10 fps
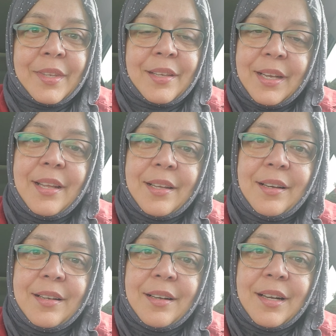नहीं ना
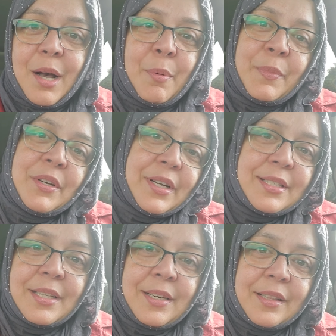हम अपने ड्रेस
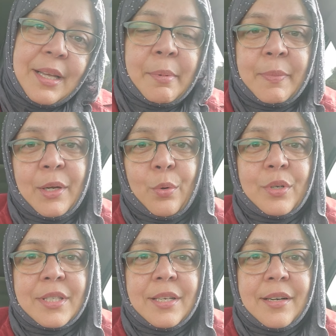से लड़ते हैं हम अपने
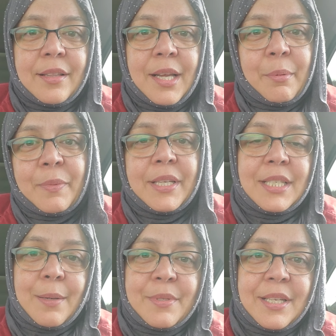कोट से लड़ते हैं हम अपने
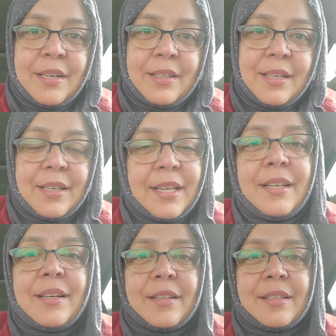हिजाब से लड़ते हैं नहीं
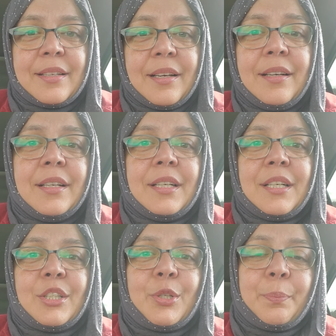लड़ते ना
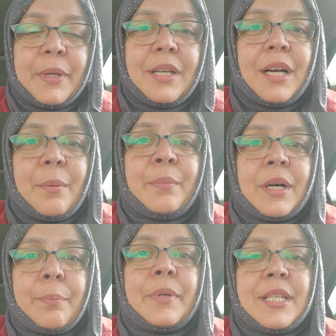तो फिर हम
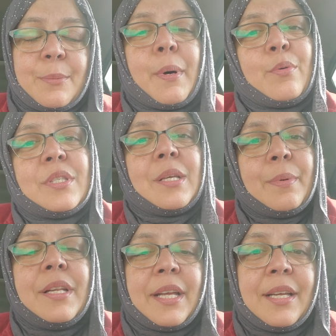अपने स्पाउस से
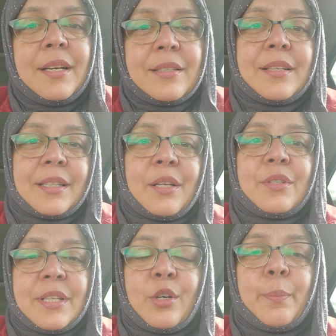भी नहीं लड़ सकते और
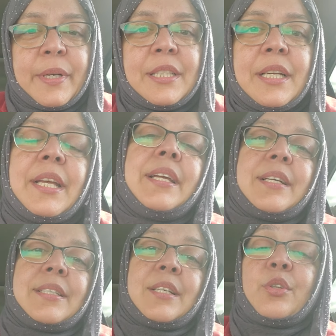उससे कंपटीशन नहीं
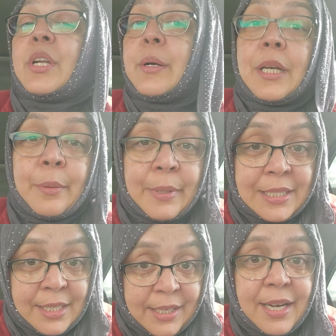कर सकते और अगर हम
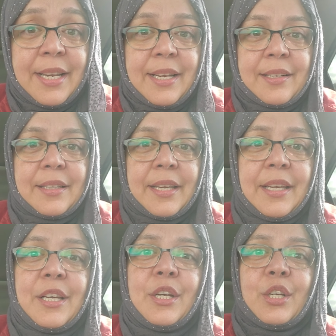ऐसा करने लगते हैं
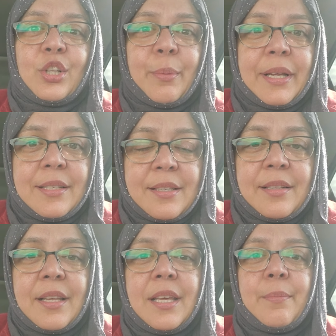तो हमारी
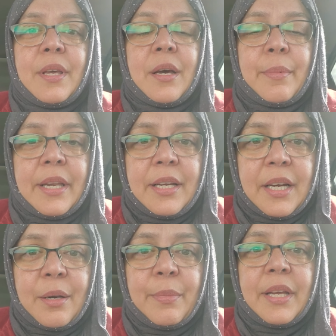ज़िंदगी में हमारे
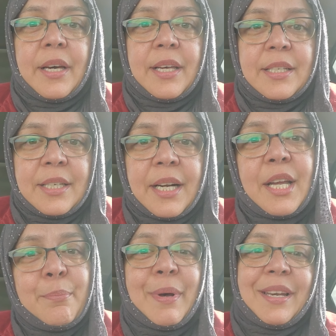घर में हर जगह
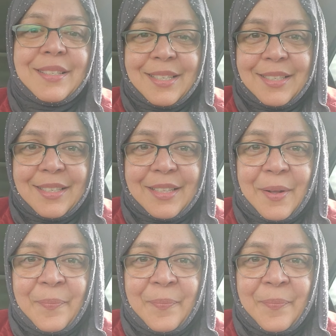इम्बेलेंस आ जाता है